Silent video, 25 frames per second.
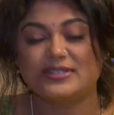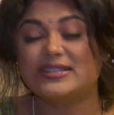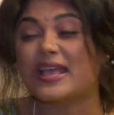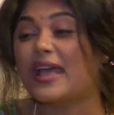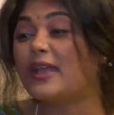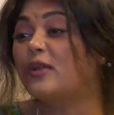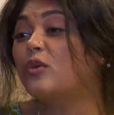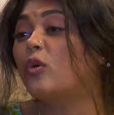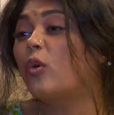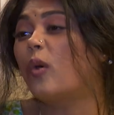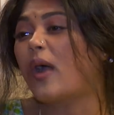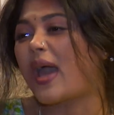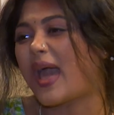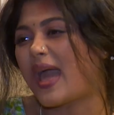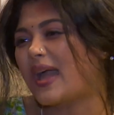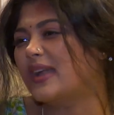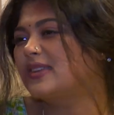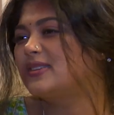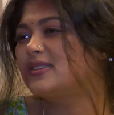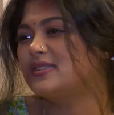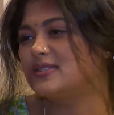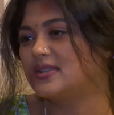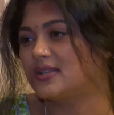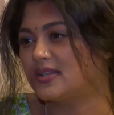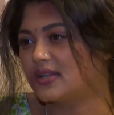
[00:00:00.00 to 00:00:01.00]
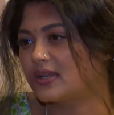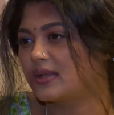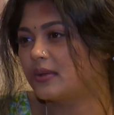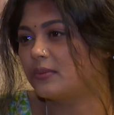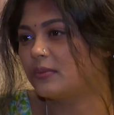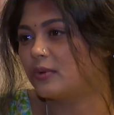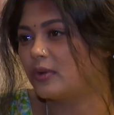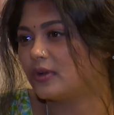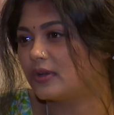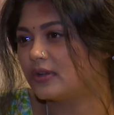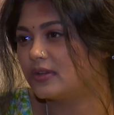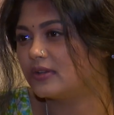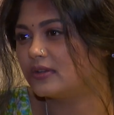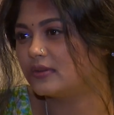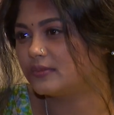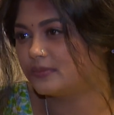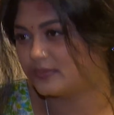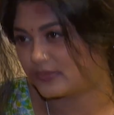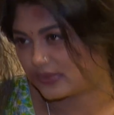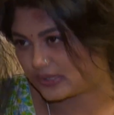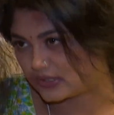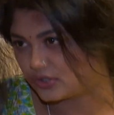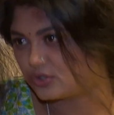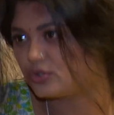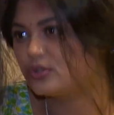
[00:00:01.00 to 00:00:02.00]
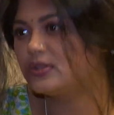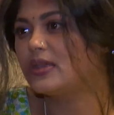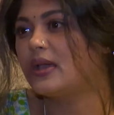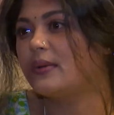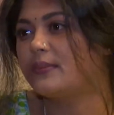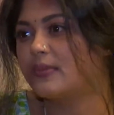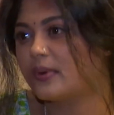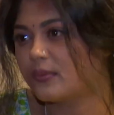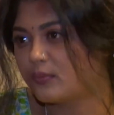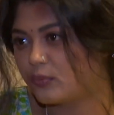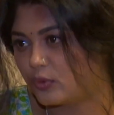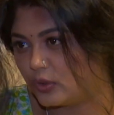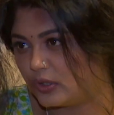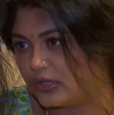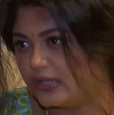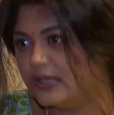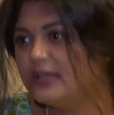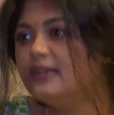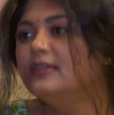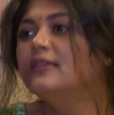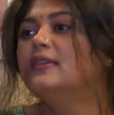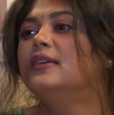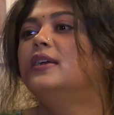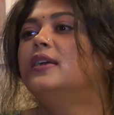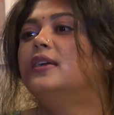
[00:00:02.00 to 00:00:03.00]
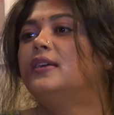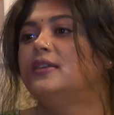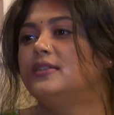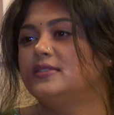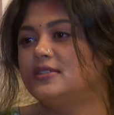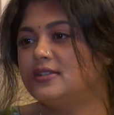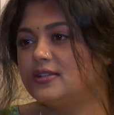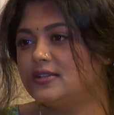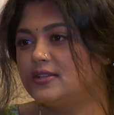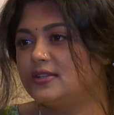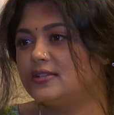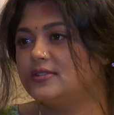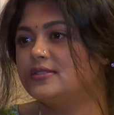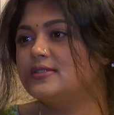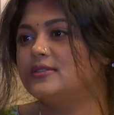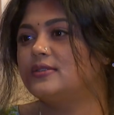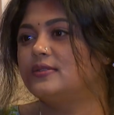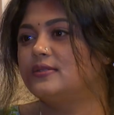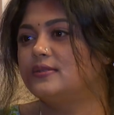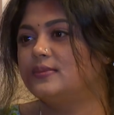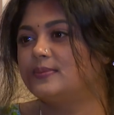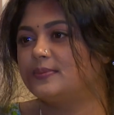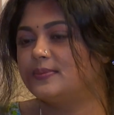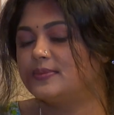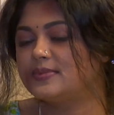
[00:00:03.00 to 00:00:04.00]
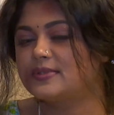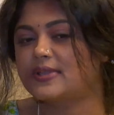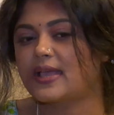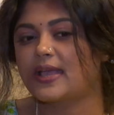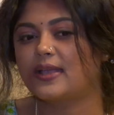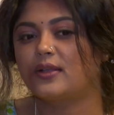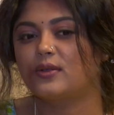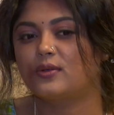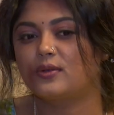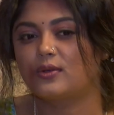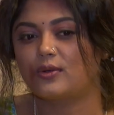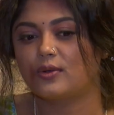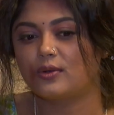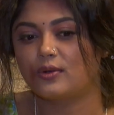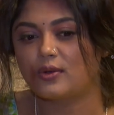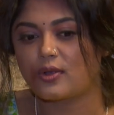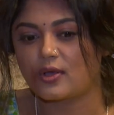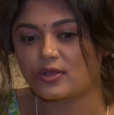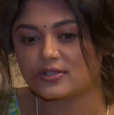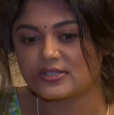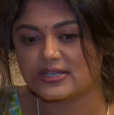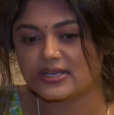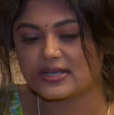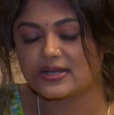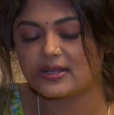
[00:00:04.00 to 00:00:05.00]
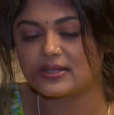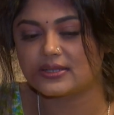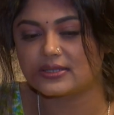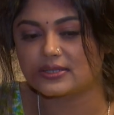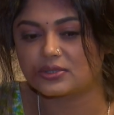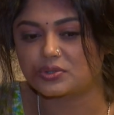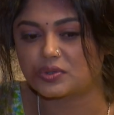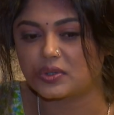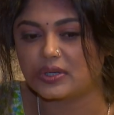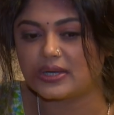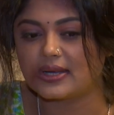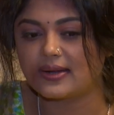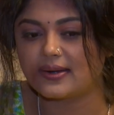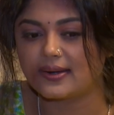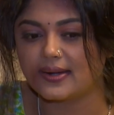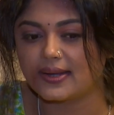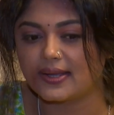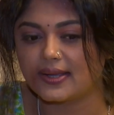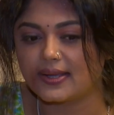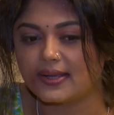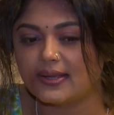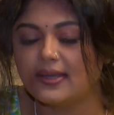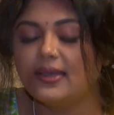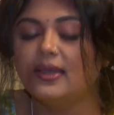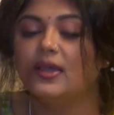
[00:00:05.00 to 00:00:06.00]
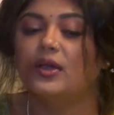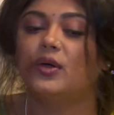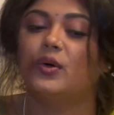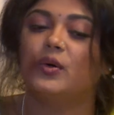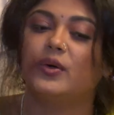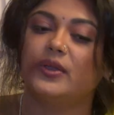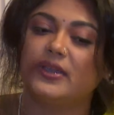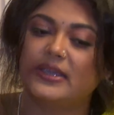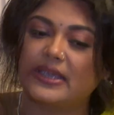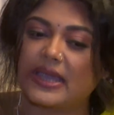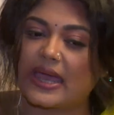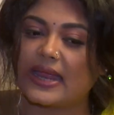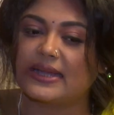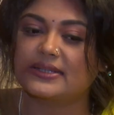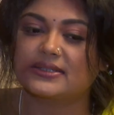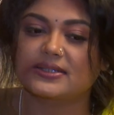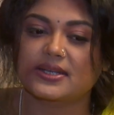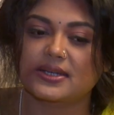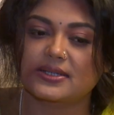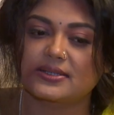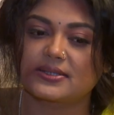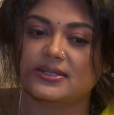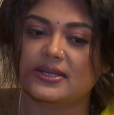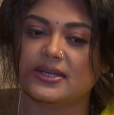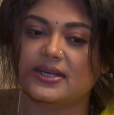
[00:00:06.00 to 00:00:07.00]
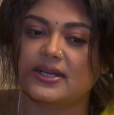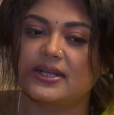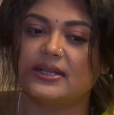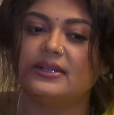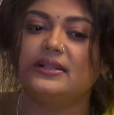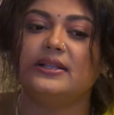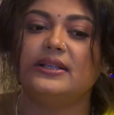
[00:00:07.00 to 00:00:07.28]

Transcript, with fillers: সাইকো অ্যাক্ট যেটাকে বলে মানে যদি আমরা বলি যে সাইকোলজিক্যাল থ্রিলারে ওই ক্যারেক্টারটা